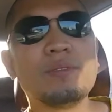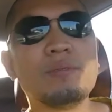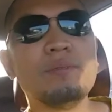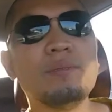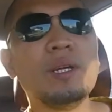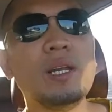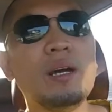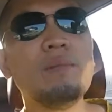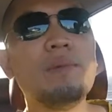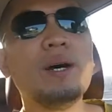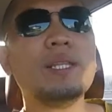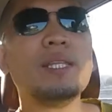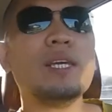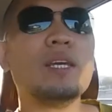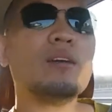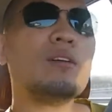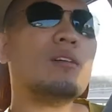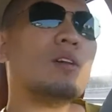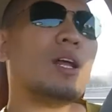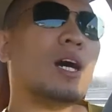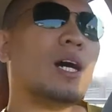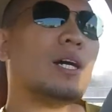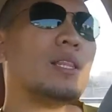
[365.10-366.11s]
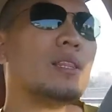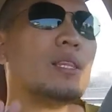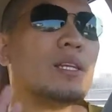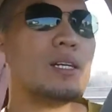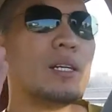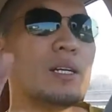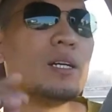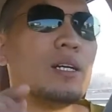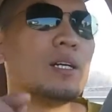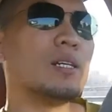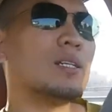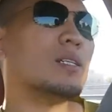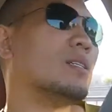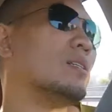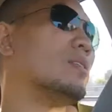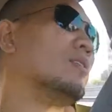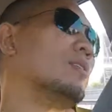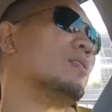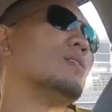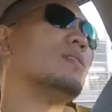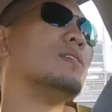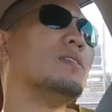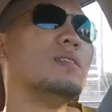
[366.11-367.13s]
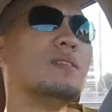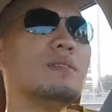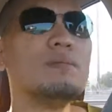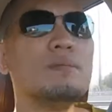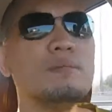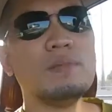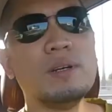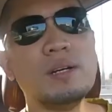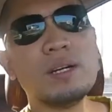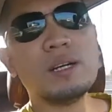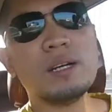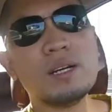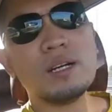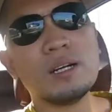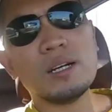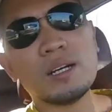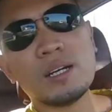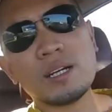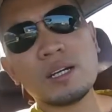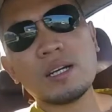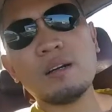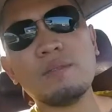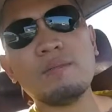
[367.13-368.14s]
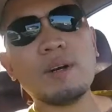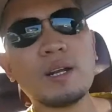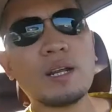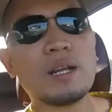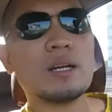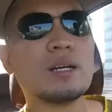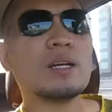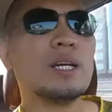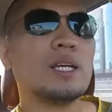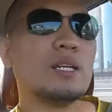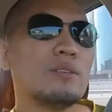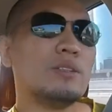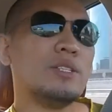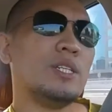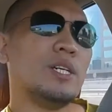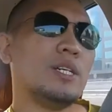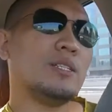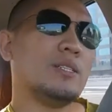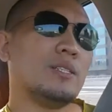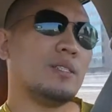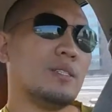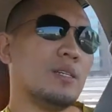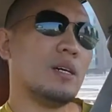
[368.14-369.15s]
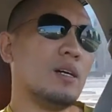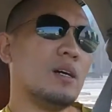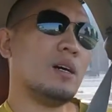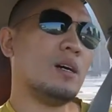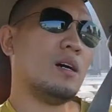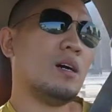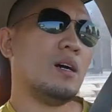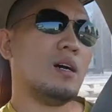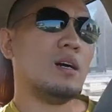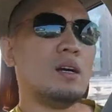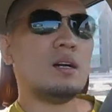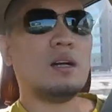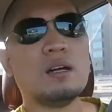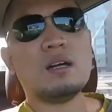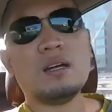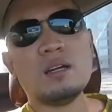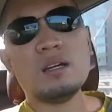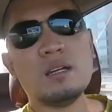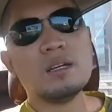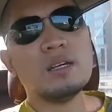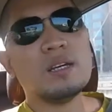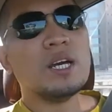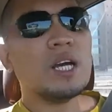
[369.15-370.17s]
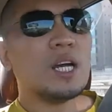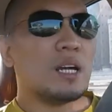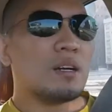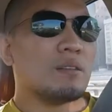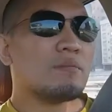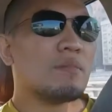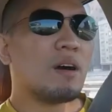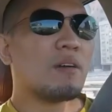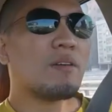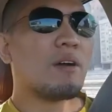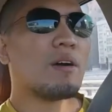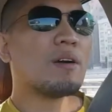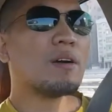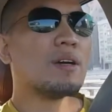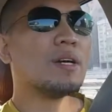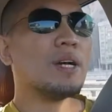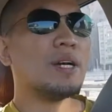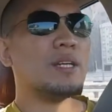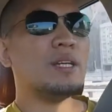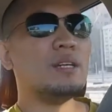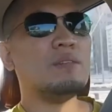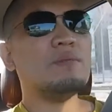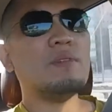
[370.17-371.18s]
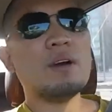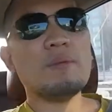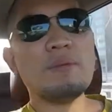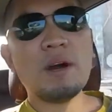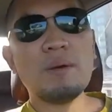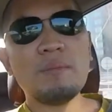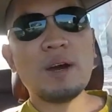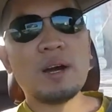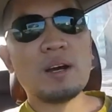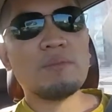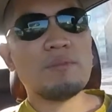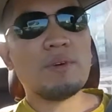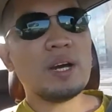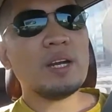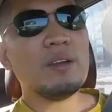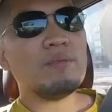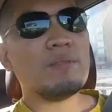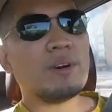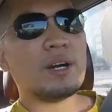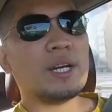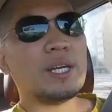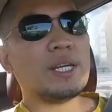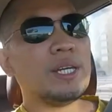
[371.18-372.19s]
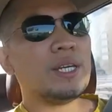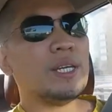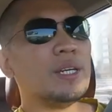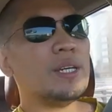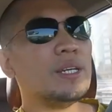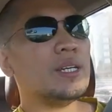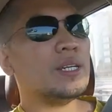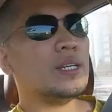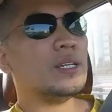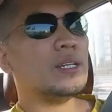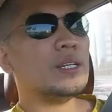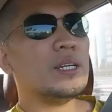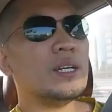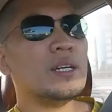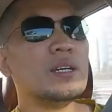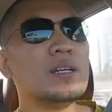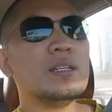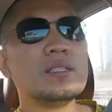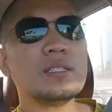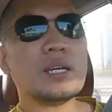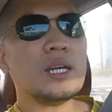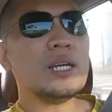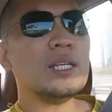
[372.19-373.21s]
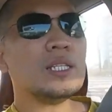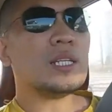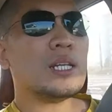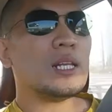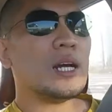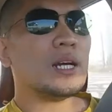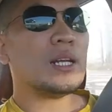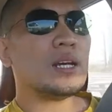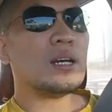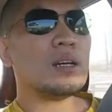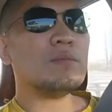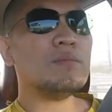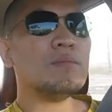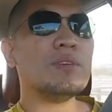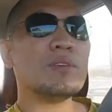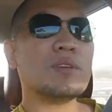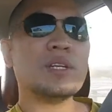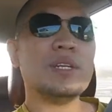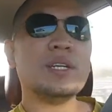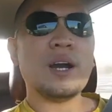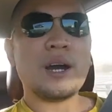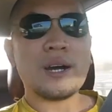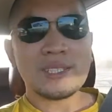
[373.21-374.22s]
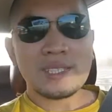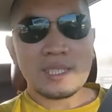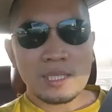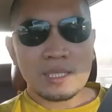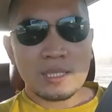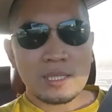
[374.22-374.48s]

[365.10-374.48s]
Binabati ko lahat ng mga kabarangay ko dyan sa barangay mababang bye-bye sa isla ng Boreas